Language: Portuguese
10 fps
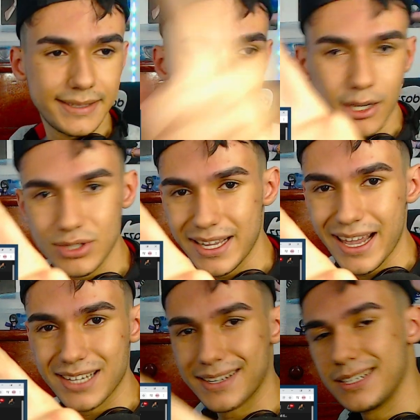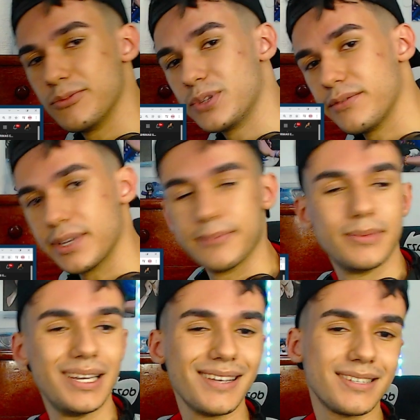Teus e lá no Nimo TV,
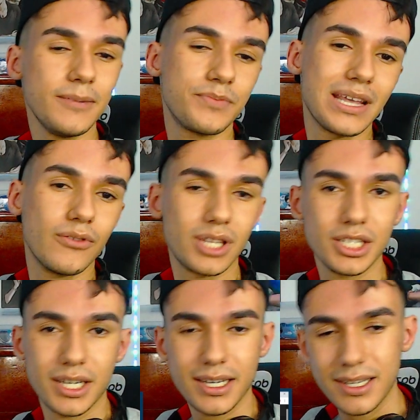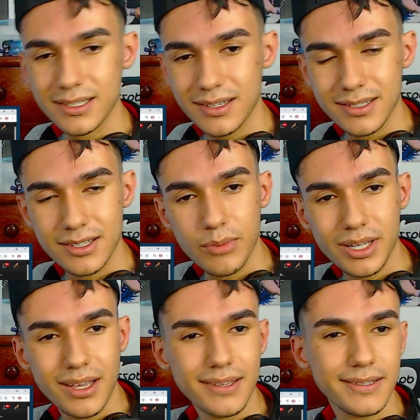beleza? Vou estar tá deixando aqui na descrição pra
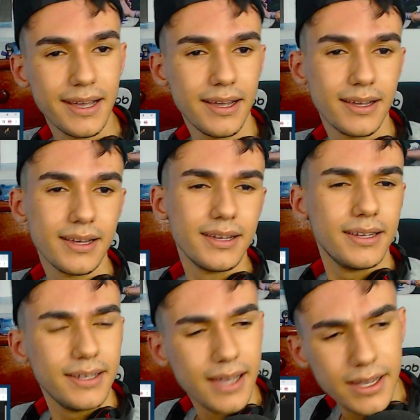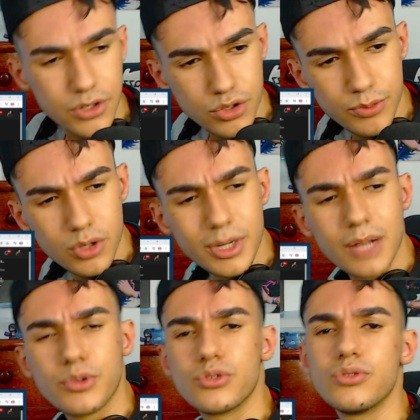quem quiser. E é isso, muito obrigado
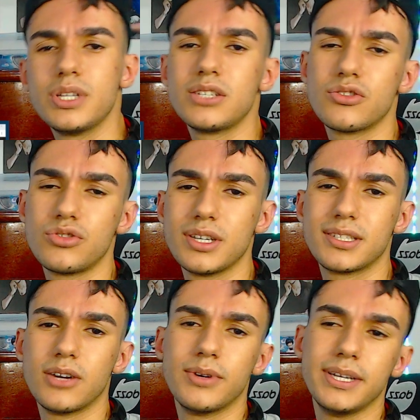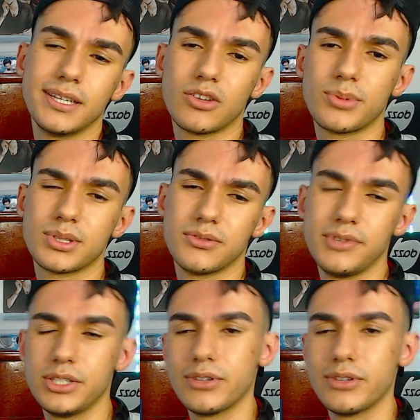por tudo, deixa uma sugestão aí, até o próximo vídeo, é